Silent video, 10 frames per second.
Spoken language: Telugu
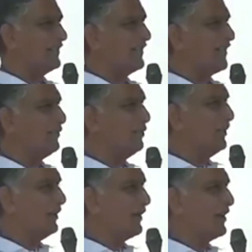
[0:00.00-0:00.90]
వెనకట
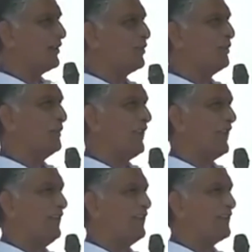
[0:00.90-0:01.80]
ఊళ్ళో ఎవడైనా తుమ్మితే
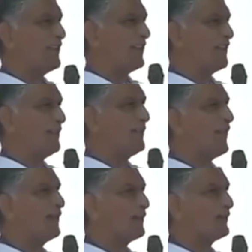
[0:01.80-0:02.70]
సత్యం
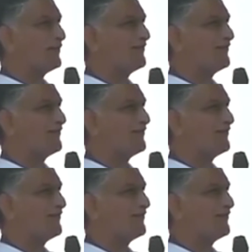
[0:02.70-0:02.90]
రాందురు